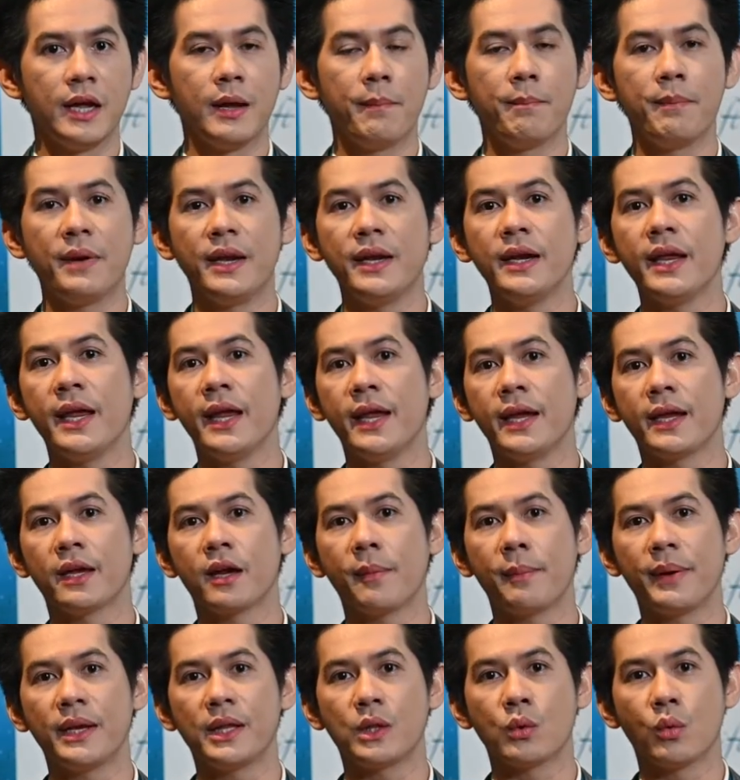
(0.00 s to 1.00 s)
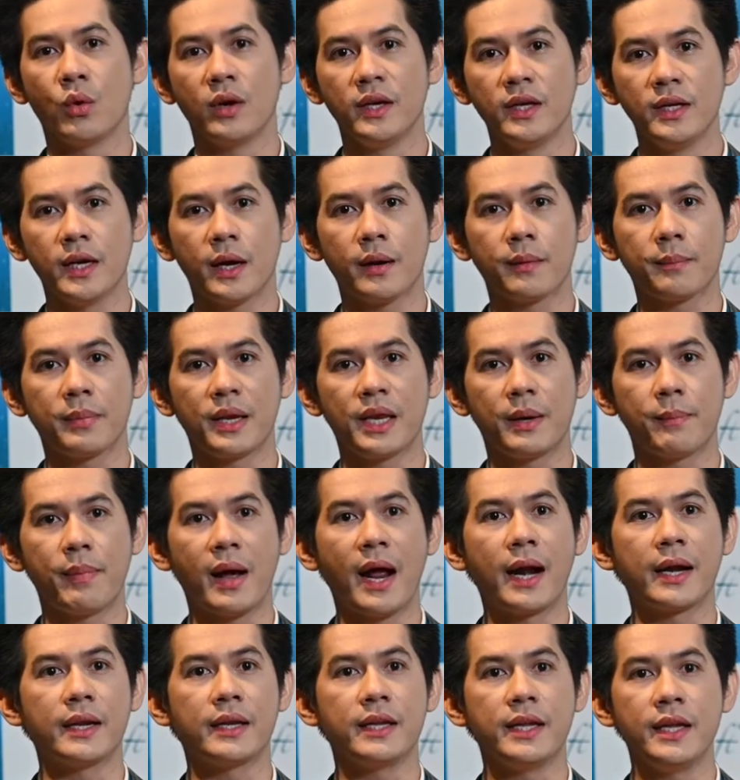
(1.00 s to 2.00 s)
มิ้นเองก็เป็นตัวเลือกผลิต
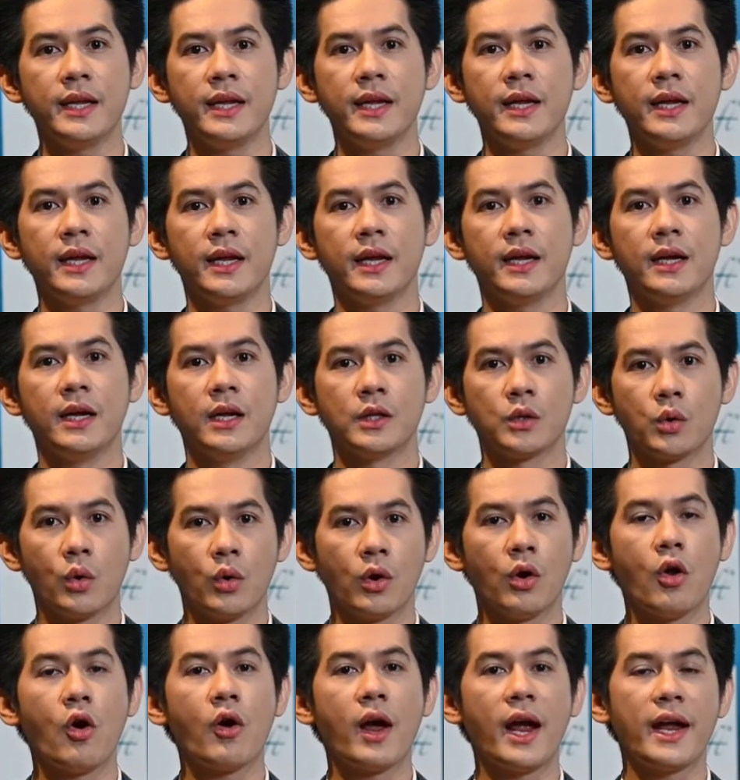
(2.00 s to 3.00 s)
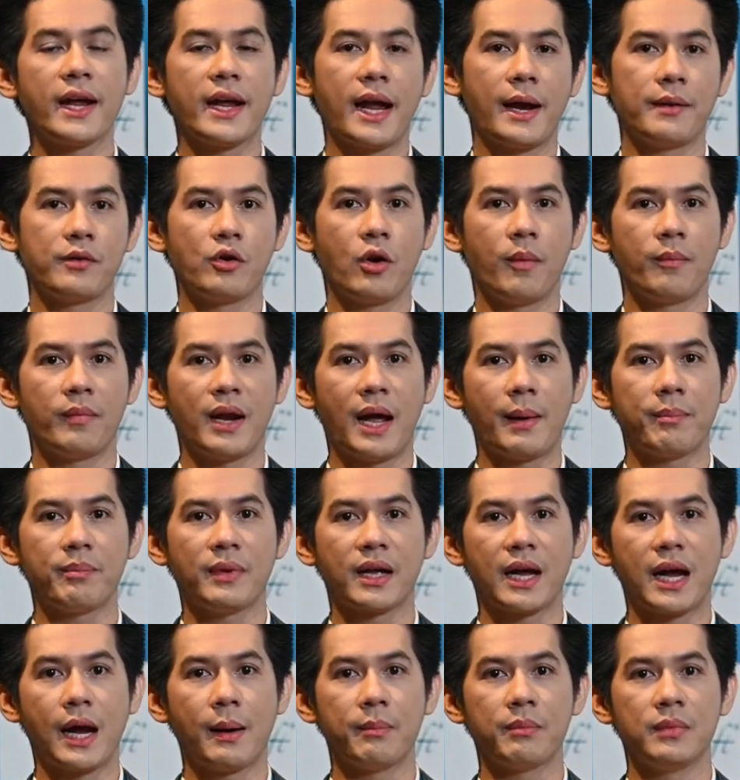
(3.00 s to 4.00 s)
ภัณฑ์ที่ทั่วโลกให้การยอมรับ
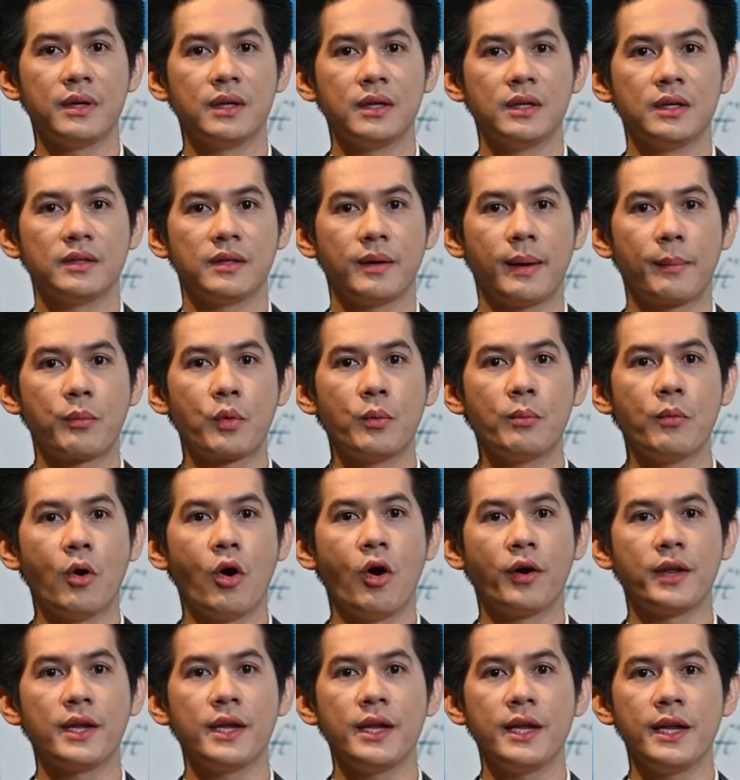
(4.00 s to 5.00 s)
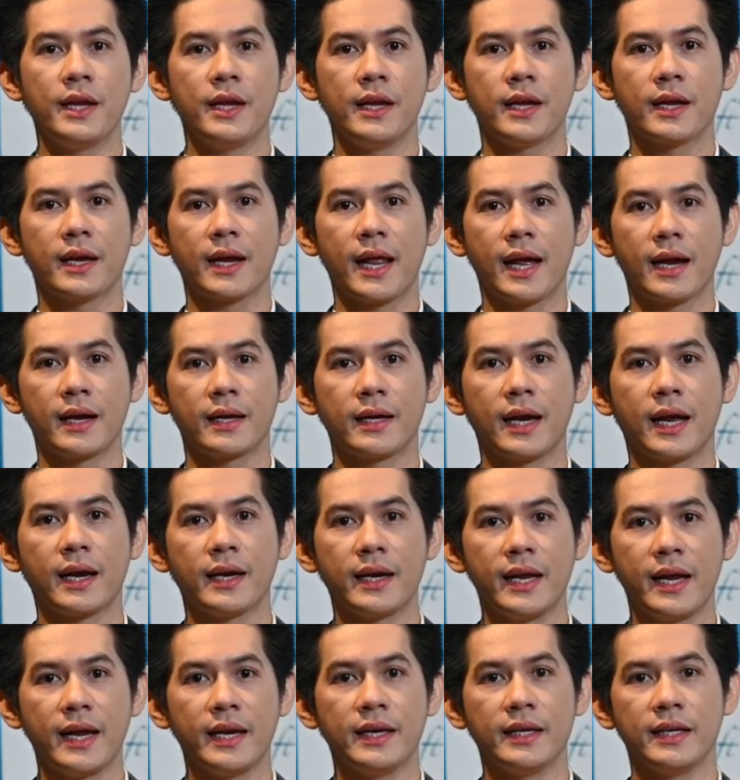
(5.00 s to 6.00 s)
นะครับสำหรับคุณหมอที่กำลังลัง
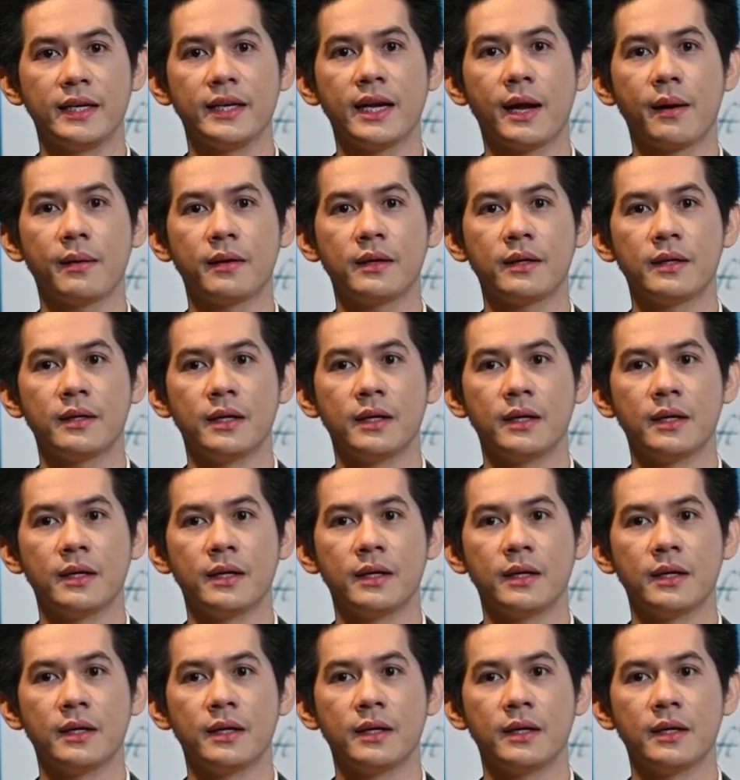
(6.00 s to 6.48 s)
เล หรือยัง